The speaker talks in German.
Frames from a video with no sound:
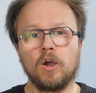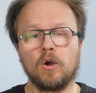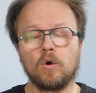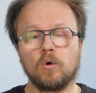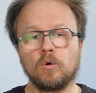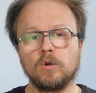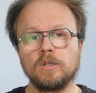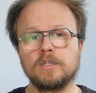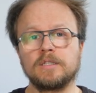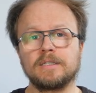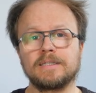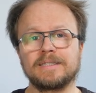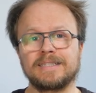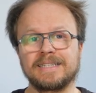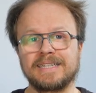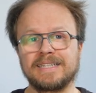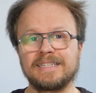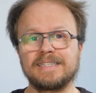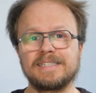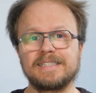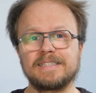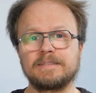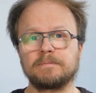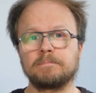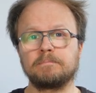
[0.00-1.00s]
und
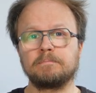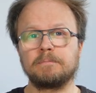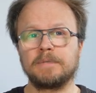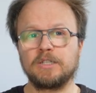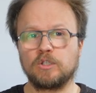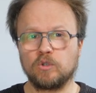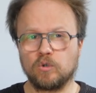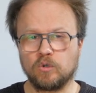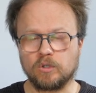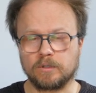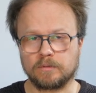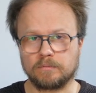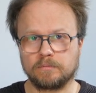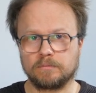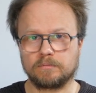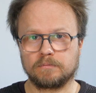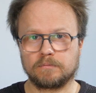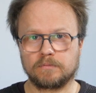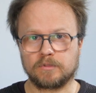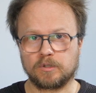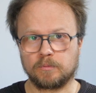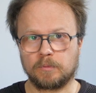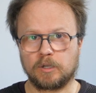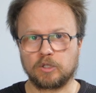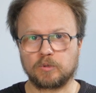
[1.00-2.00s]
drittens Methoden,
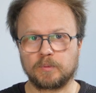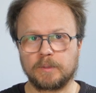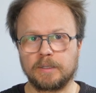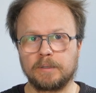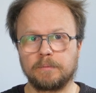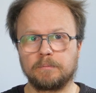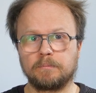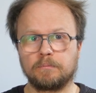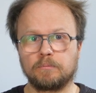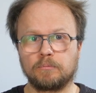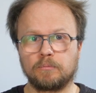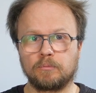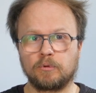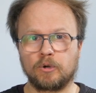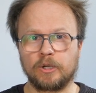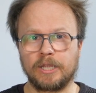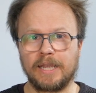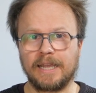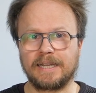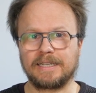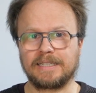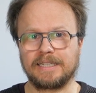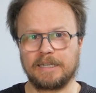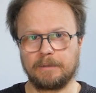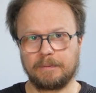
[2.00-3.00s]
zum Beispiel
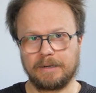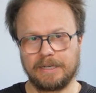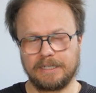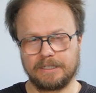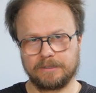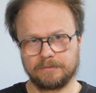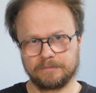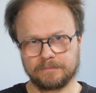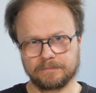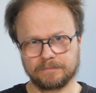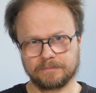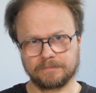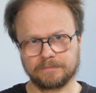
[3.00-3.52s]
Projektarbeit.